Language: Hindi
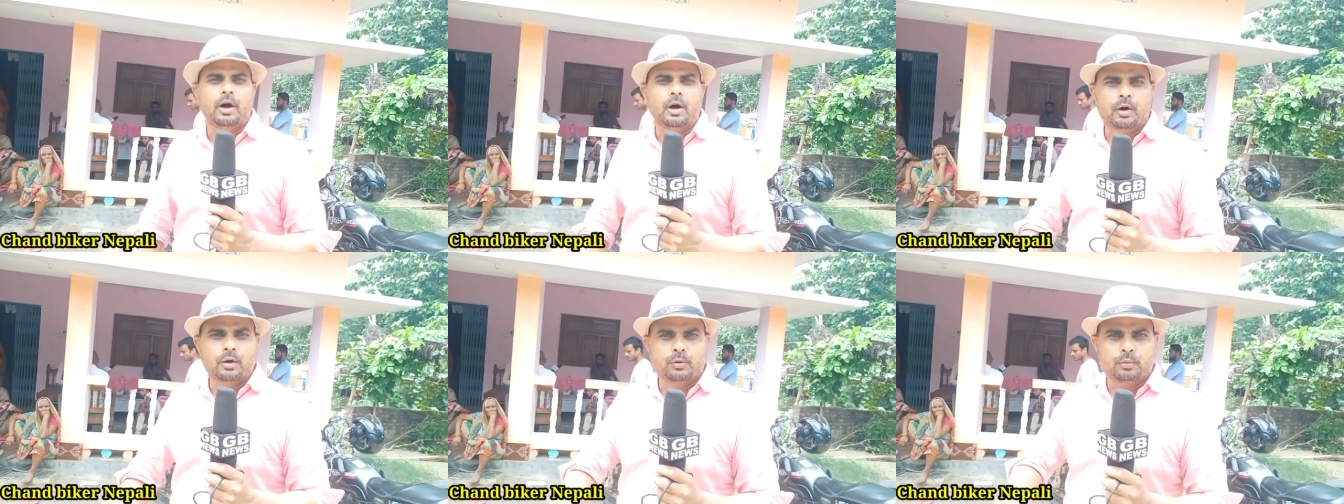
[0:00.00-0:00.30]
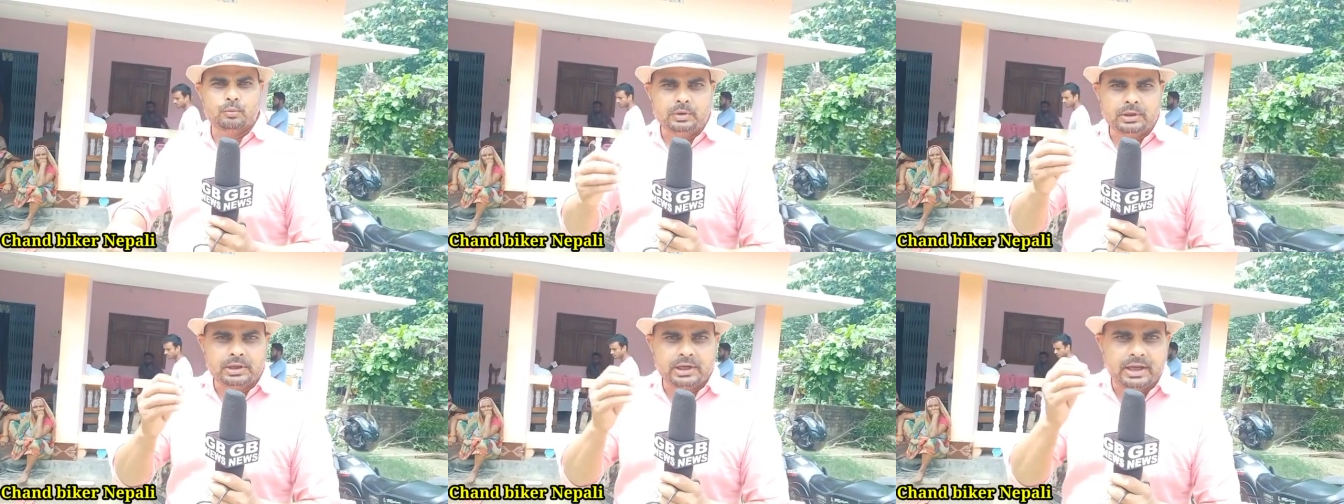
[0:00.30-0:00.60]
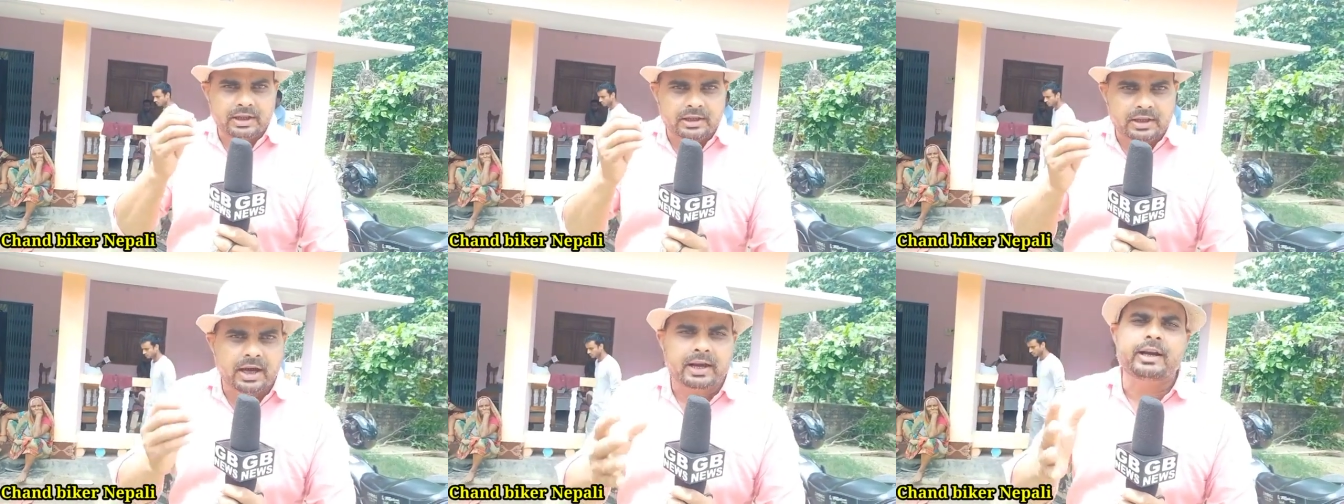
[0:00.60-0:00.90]
और
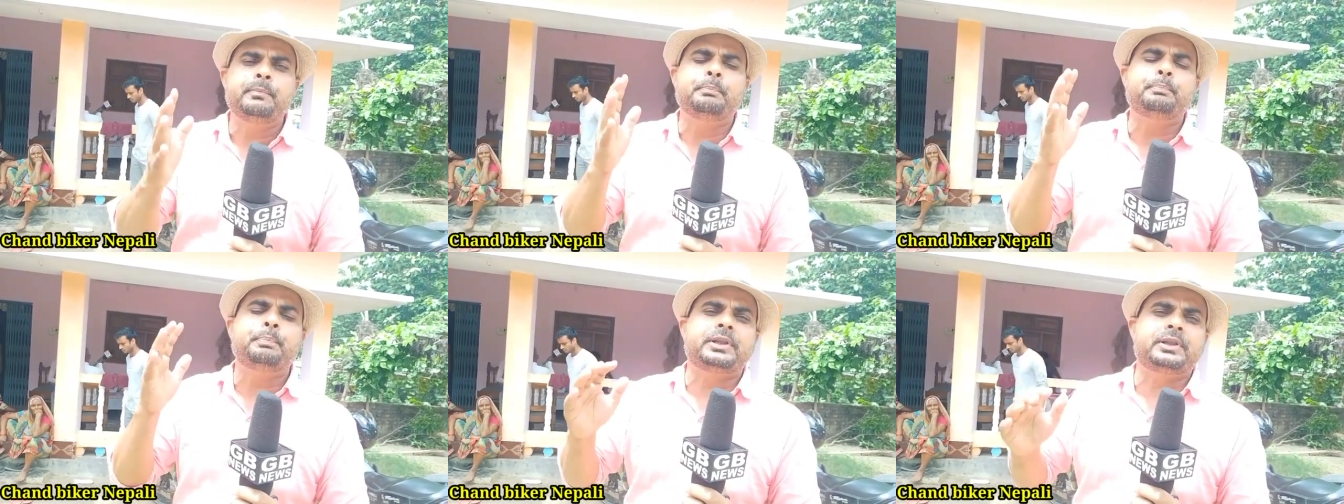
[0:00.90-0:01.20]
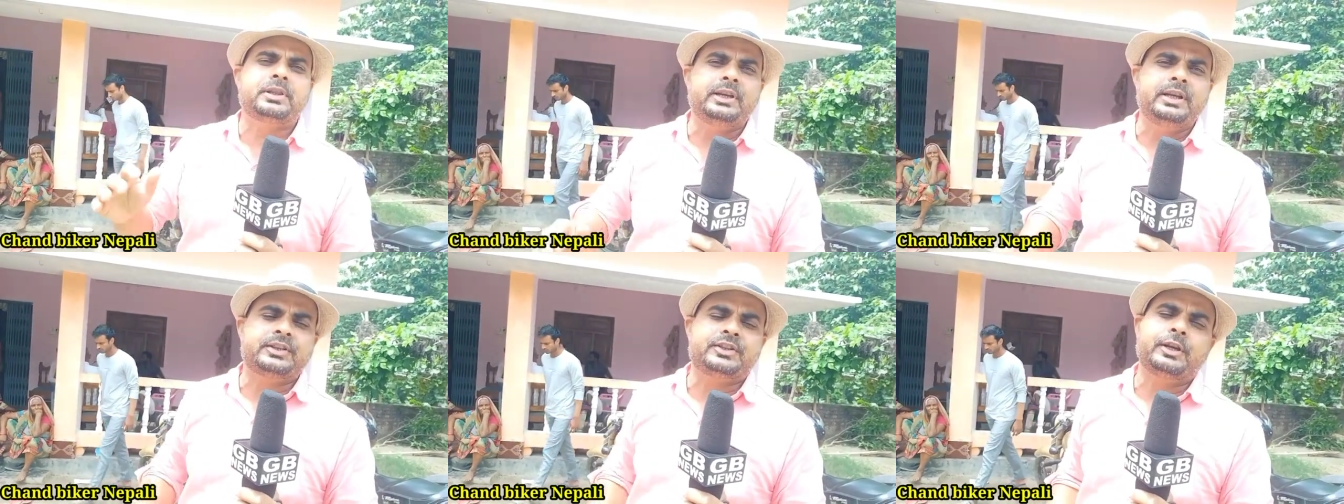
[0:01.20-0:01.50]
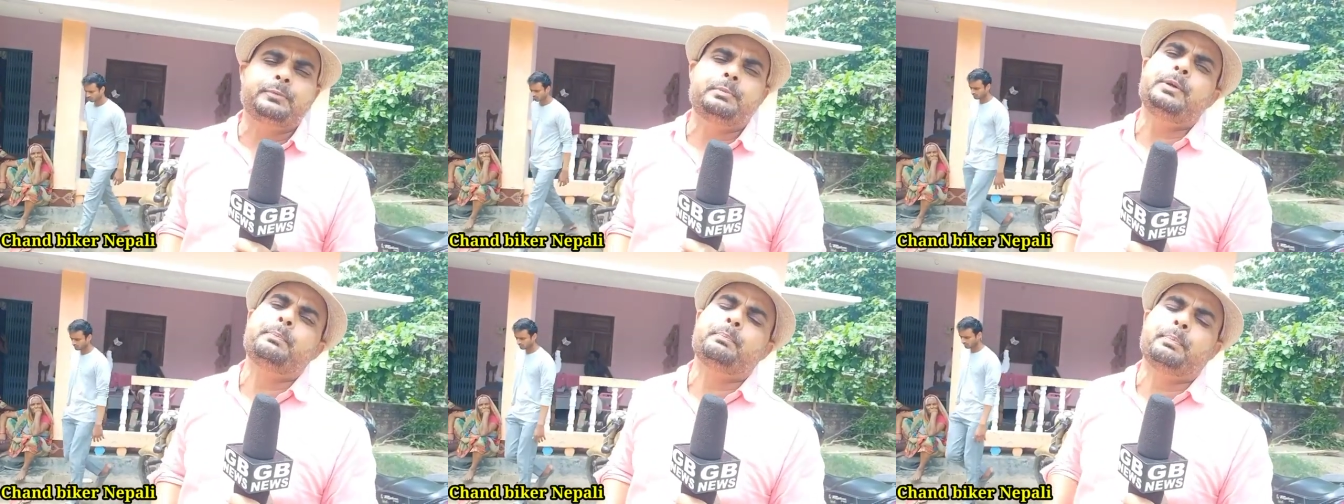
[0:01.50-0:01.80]
उनकी धर्म पत्नी
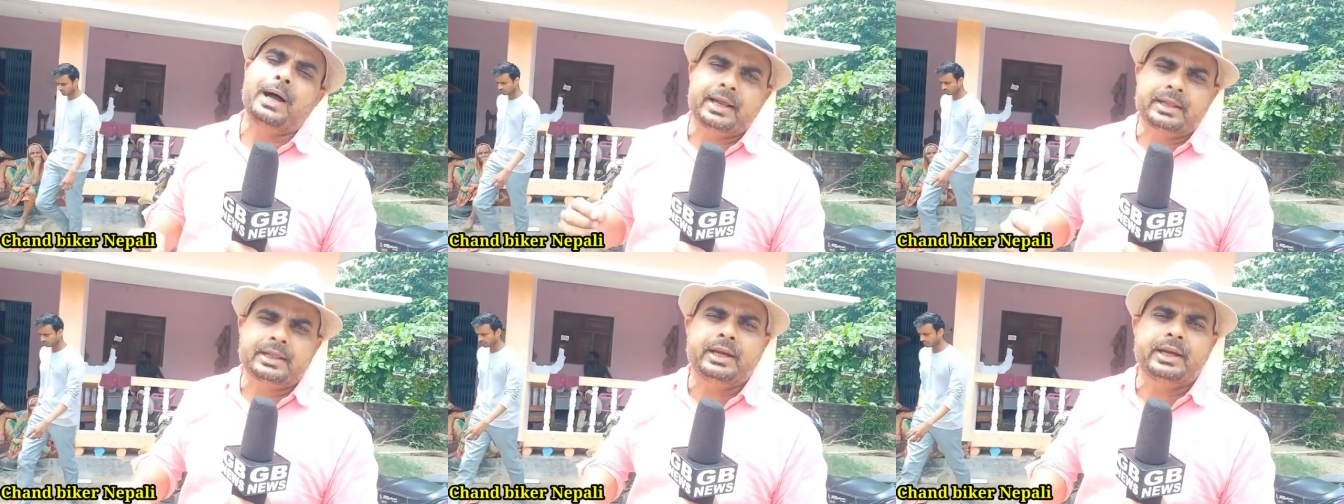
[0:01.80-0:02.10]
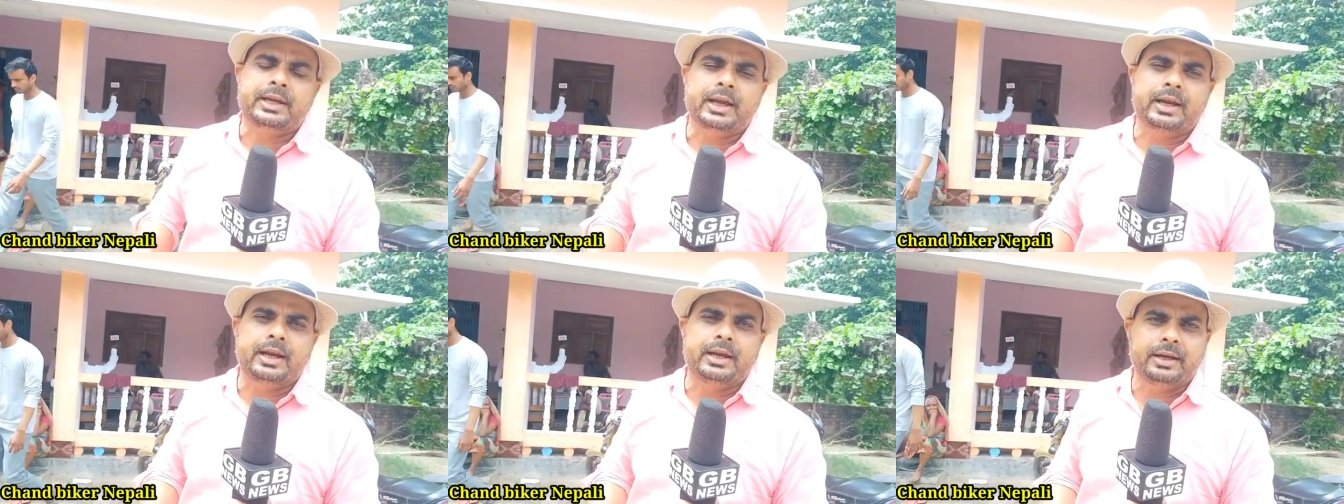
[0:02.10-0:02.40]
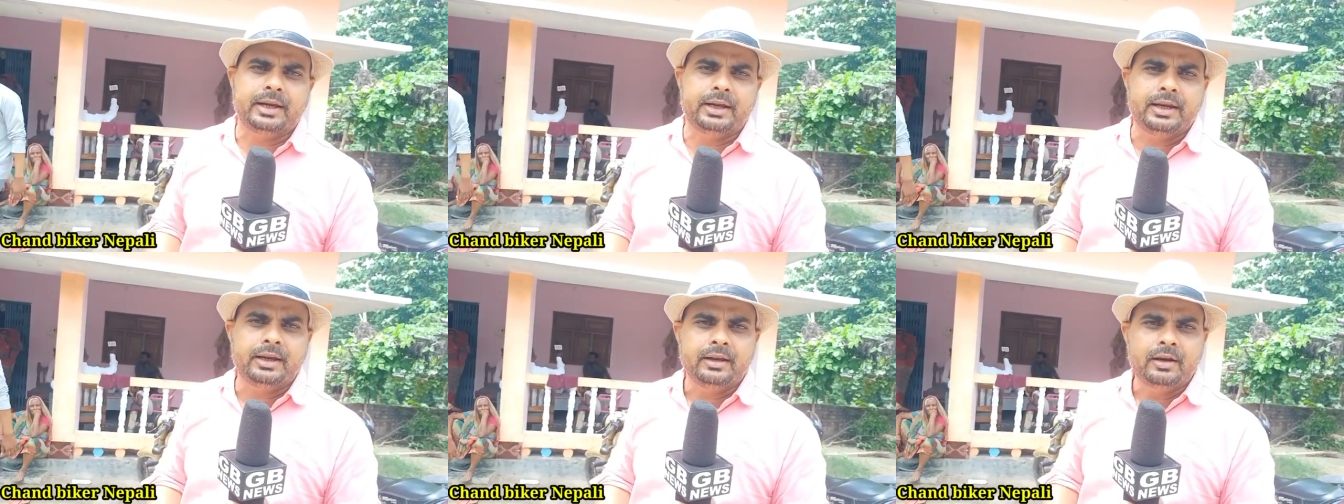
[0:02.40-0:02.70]
से भी बातें
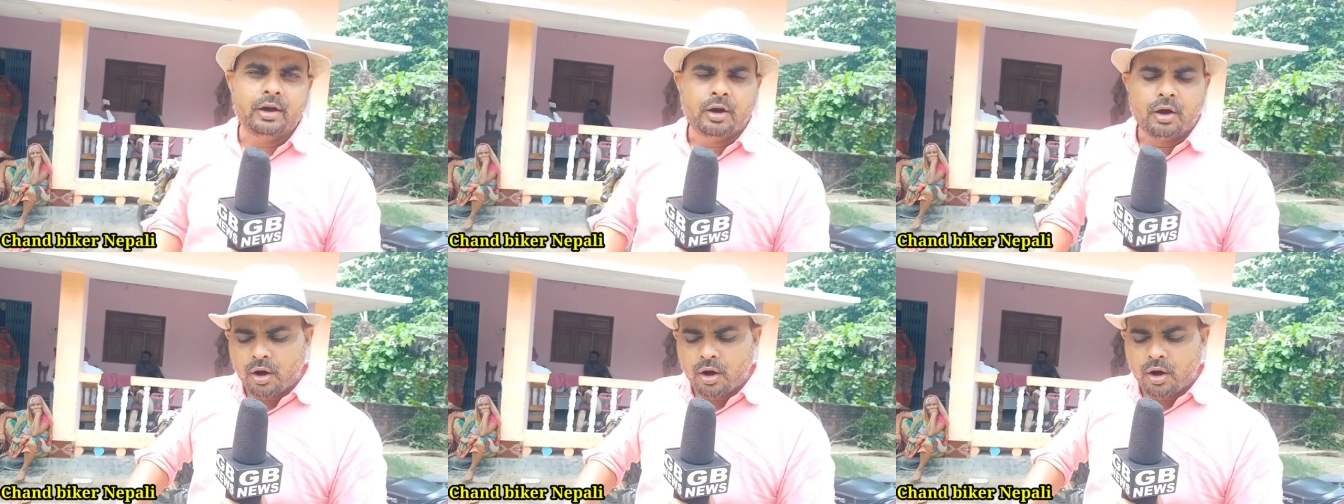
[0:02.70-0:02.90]
करेंगे